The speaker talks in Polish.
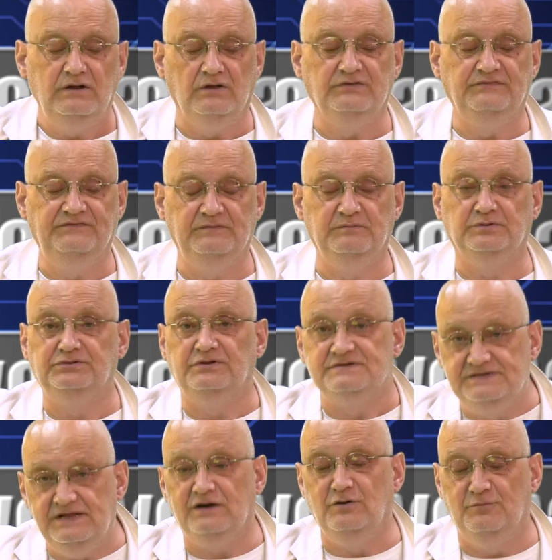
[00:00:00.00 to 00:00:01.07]
klątwy, bo to
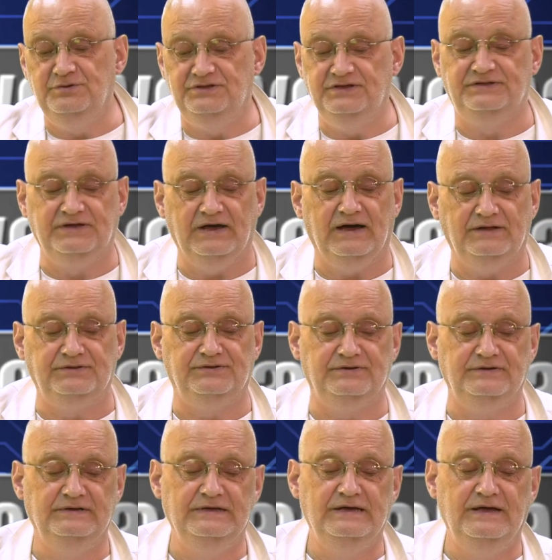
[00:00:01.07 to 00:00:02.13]
znakomity
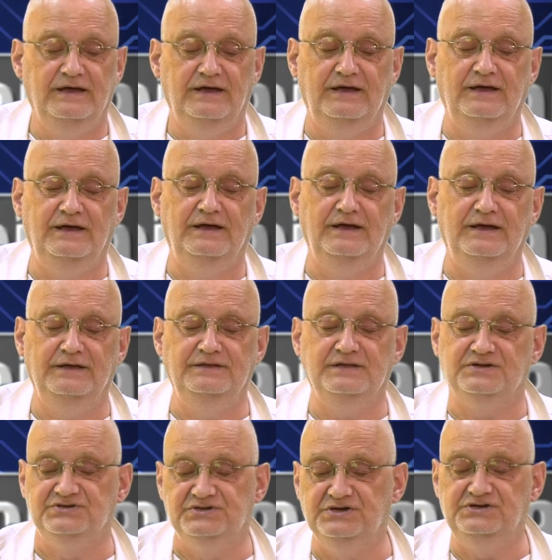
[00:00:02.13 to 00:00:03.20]
teatr y, i
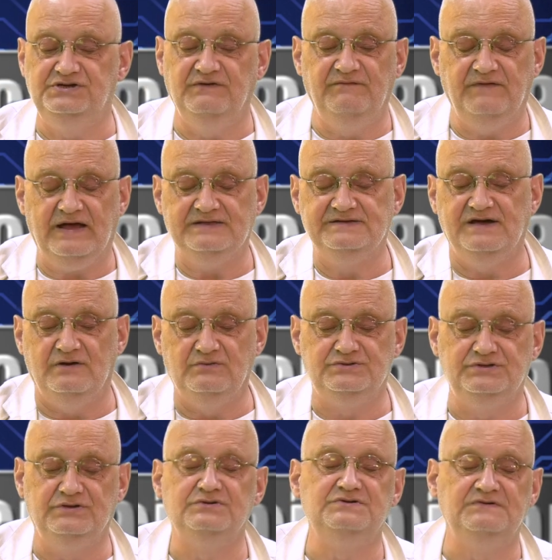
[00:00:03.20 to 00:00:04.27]
na szczęście wraca już
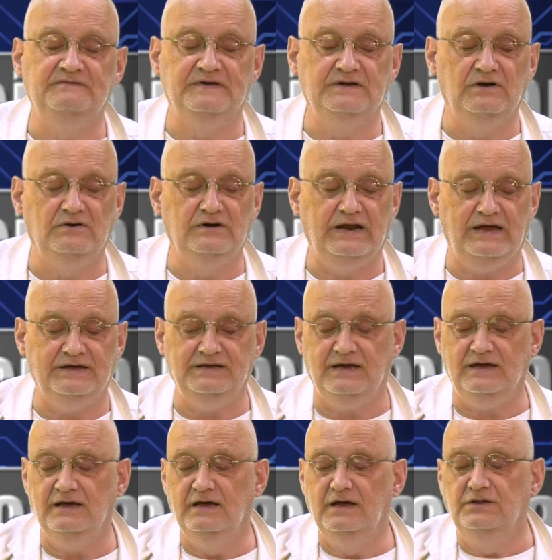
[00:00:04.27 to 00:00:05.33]
do żywego
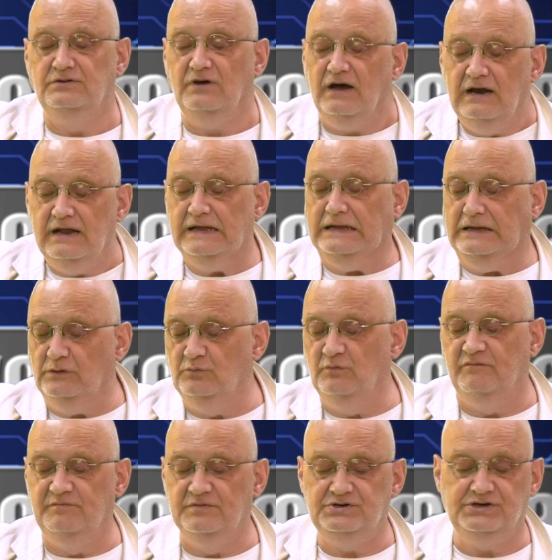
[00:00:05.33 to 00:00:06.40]
grania. No ale
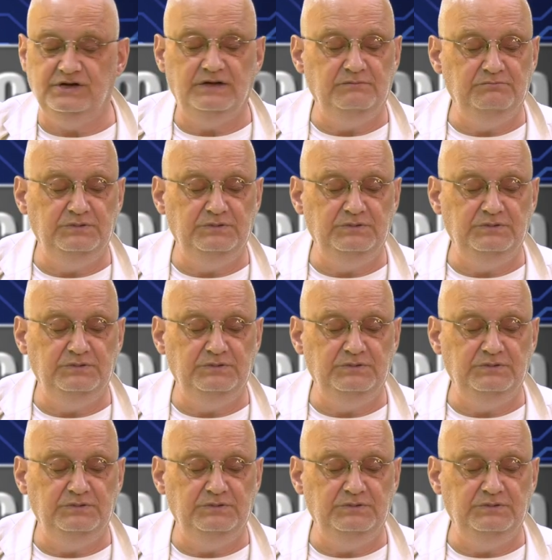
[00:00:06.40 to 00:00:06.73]
umówmy się,